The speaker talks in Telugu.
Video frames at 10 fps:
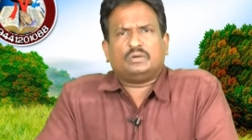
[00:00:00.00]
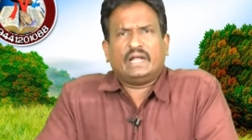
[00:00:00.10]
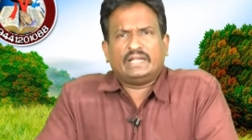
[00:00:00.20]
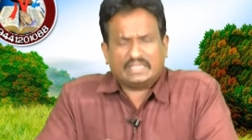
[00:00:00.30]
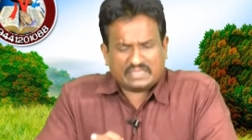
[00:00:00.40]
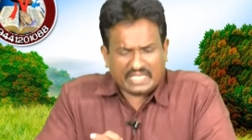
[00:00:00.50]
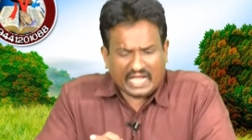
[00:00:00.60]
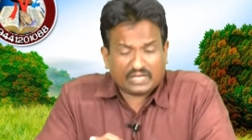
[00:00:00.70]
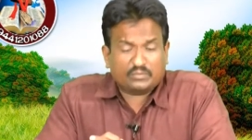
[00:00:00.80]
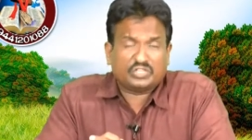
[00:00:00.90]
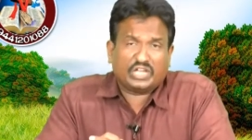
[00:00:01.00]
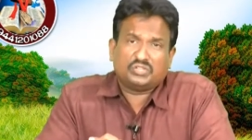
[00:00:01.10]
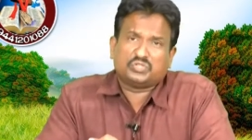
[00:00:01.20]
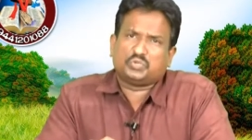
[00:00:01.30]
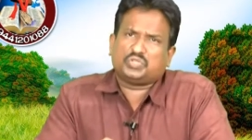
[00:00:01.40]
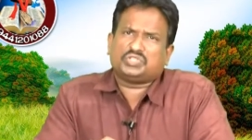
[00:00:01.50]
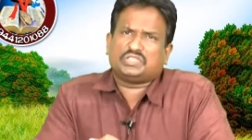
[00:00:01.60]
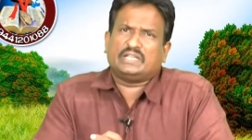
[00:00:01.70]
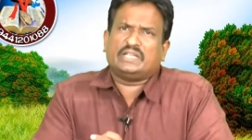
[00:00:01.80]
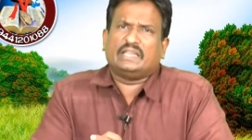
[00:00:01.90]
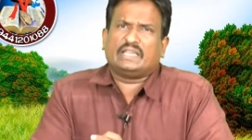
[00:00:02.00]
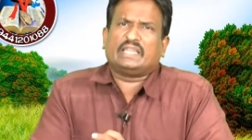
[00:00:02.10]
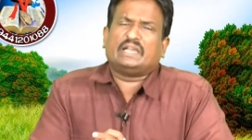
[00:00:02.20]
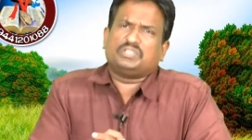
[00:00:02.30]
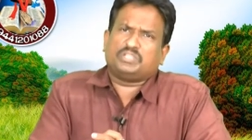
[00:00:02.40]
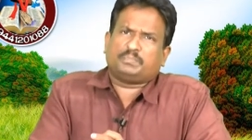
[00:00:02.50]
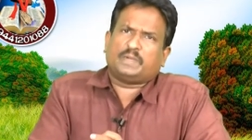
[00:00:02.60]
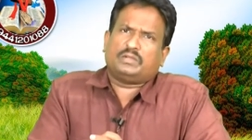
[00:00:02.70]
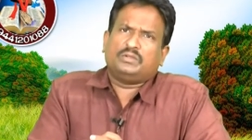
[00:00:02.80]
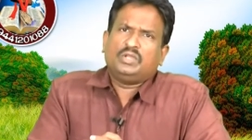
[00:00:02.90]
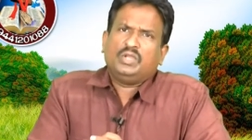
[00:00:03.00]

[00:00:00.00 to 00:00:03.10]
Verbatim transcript: అంటే జ్ఞానం దేని చూచిస్తుంది అంటే నేను ఇందాక చెప్పాను